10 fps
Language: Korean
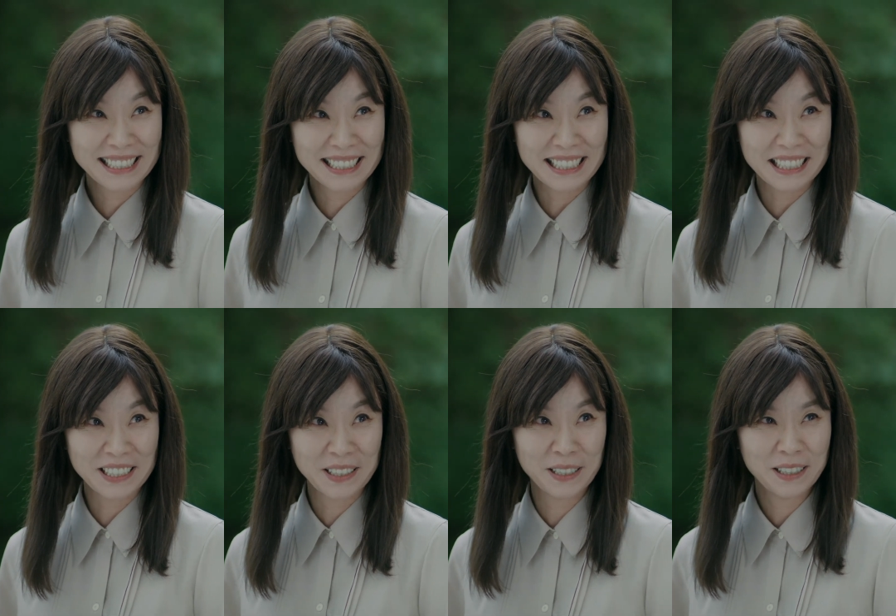근데
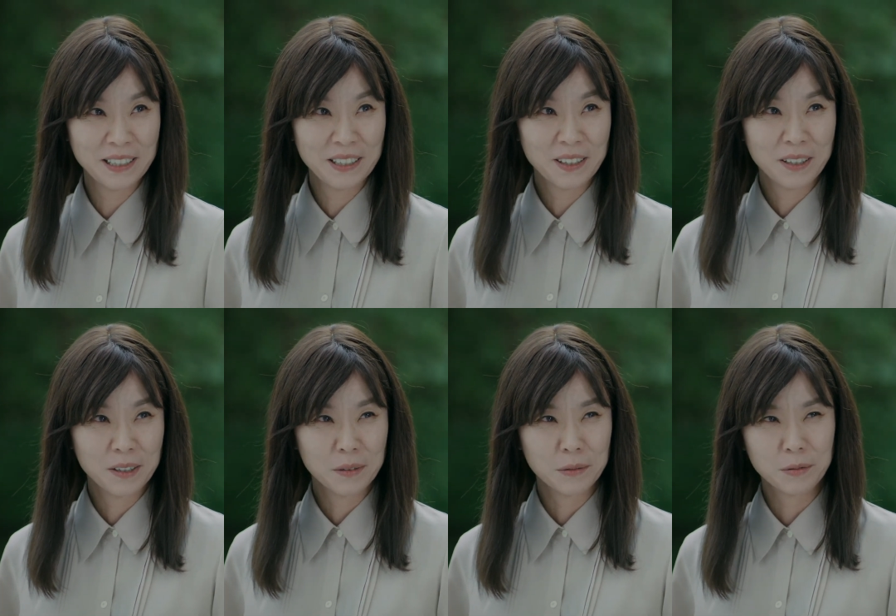
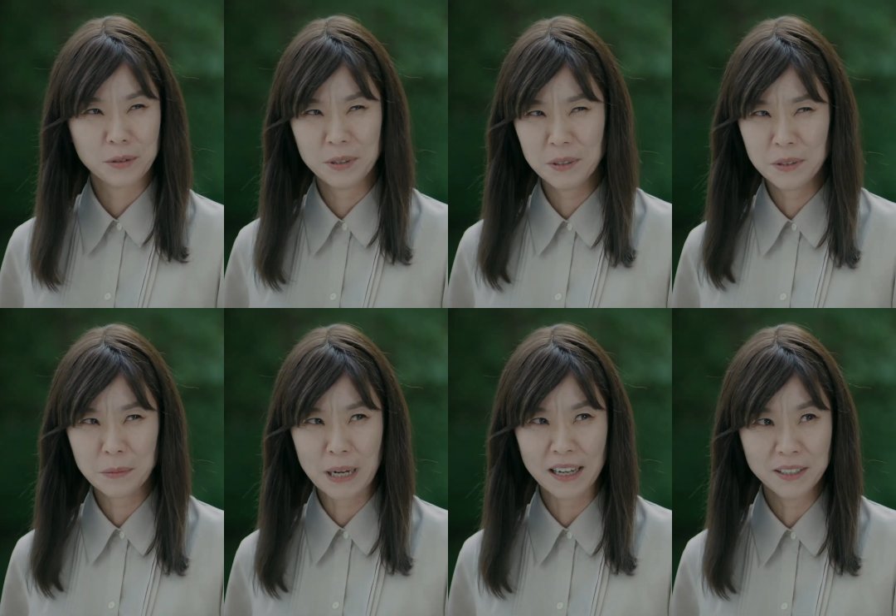어디서
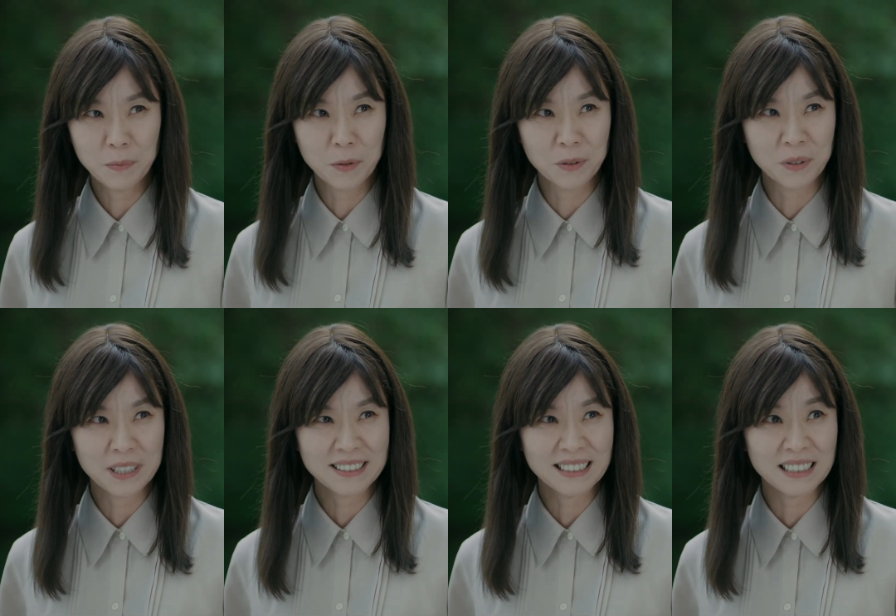많이 본 것
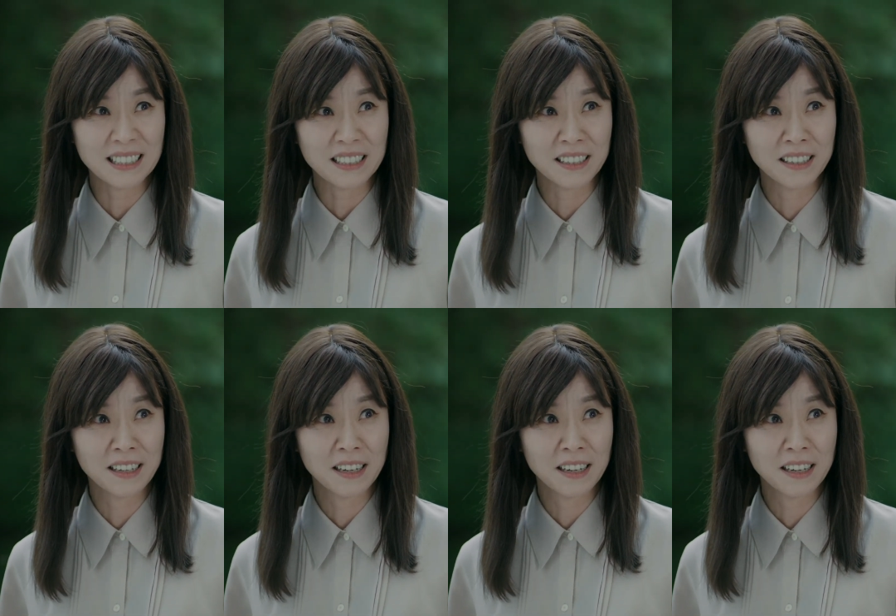같은데